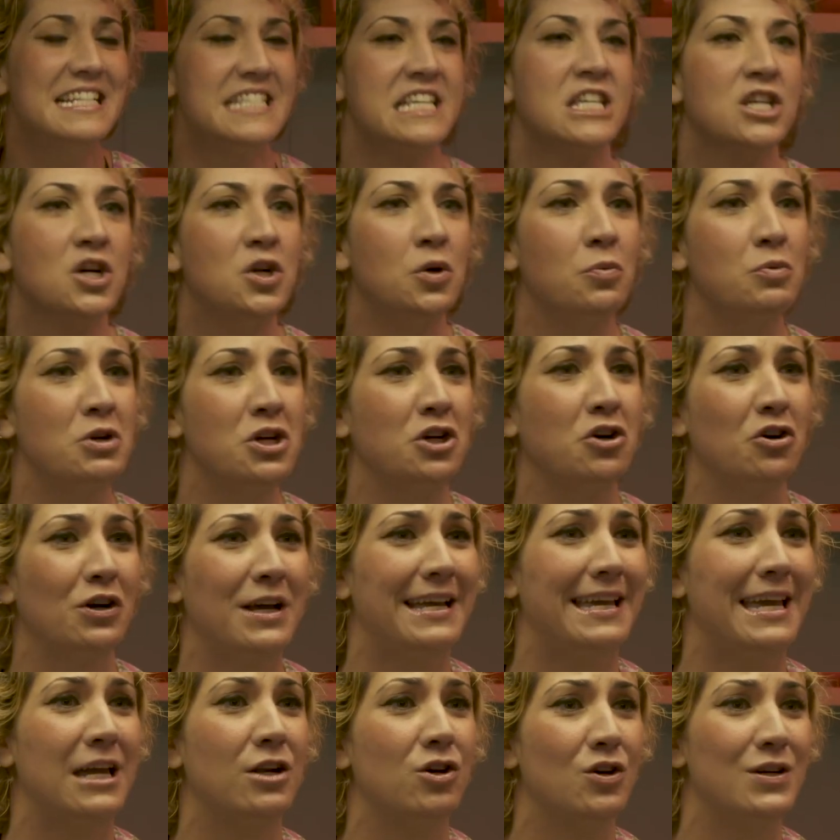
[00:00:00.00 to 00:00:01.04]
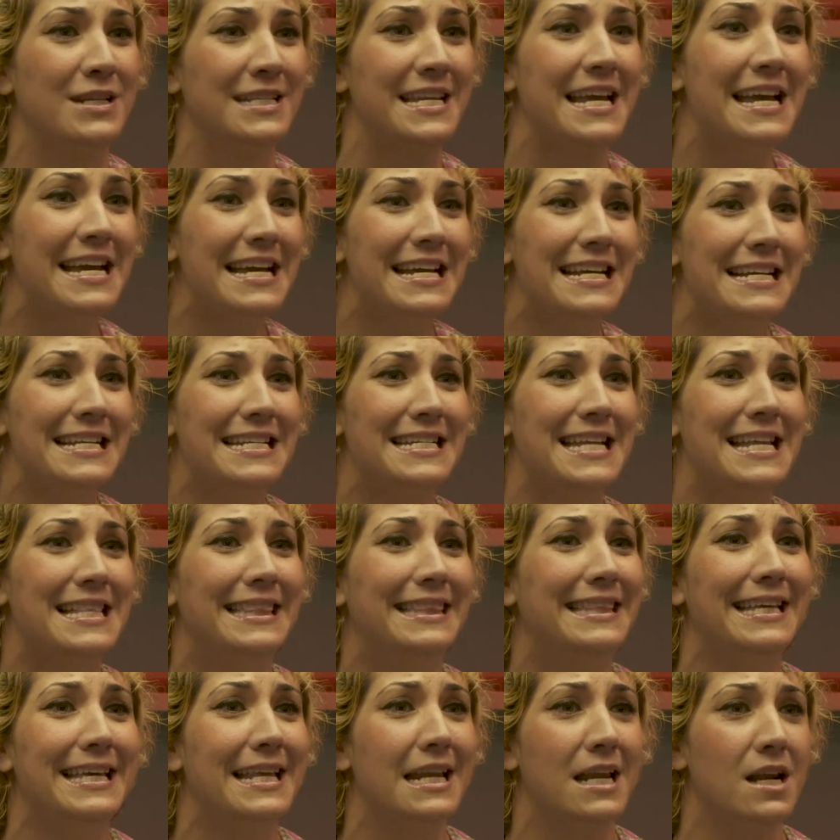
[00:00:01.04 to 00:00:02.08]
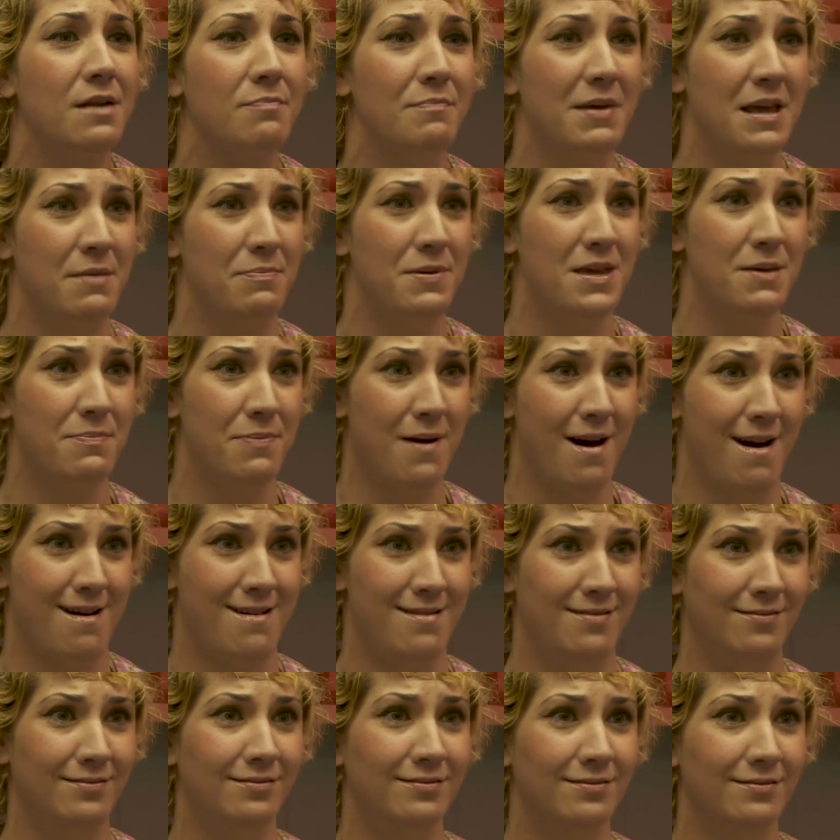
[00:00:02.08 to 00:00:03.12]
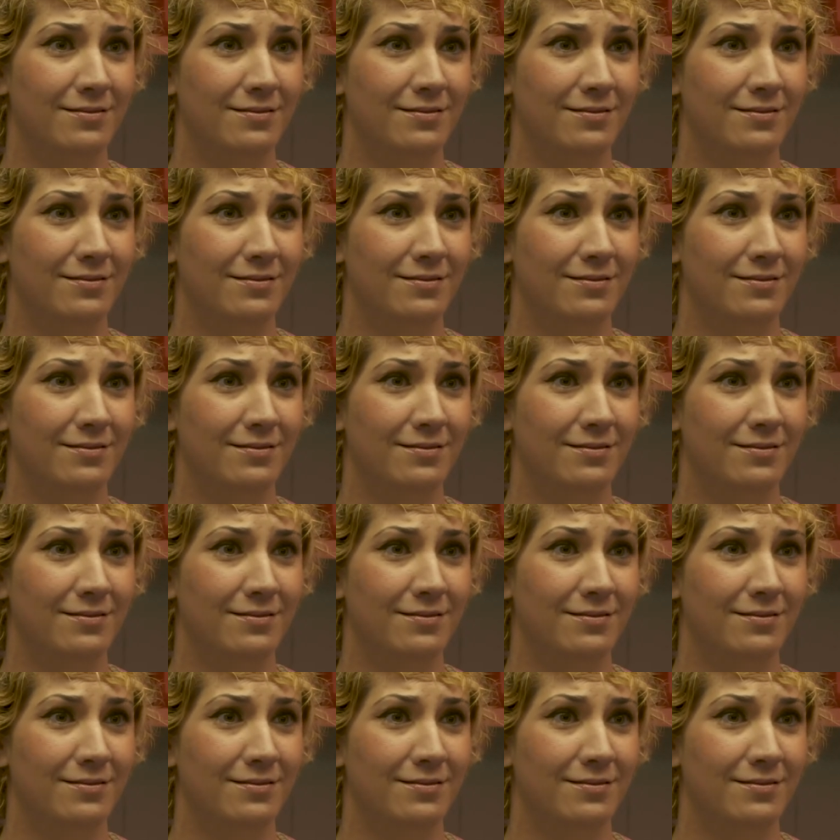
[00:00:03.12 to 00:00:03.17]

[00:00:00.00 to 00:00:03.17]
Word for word: Si yo lo único que quiero es sentirme viva.